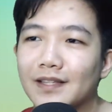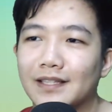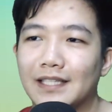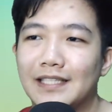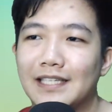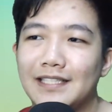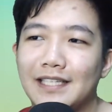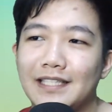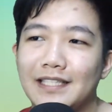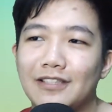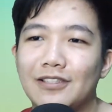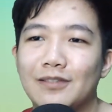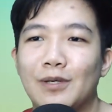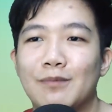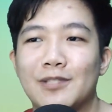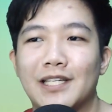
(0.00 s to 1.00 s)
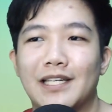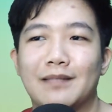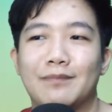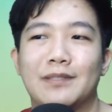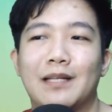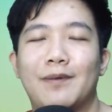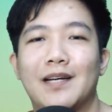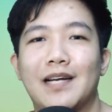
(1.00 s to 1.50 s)
dan dari sini kita udah mulai bisa lihat
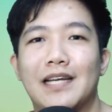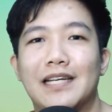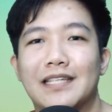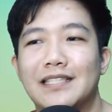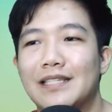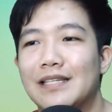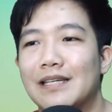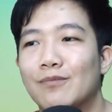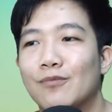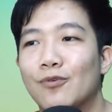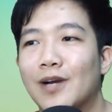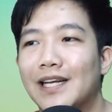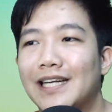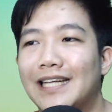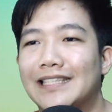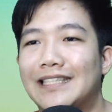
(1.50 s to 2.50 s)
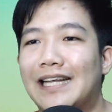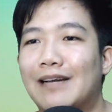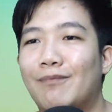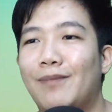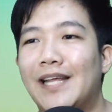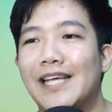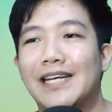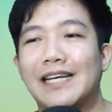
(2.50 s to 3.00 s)
betapa gak ada kesinambungannya antara
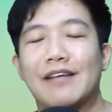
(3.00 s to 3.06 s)
player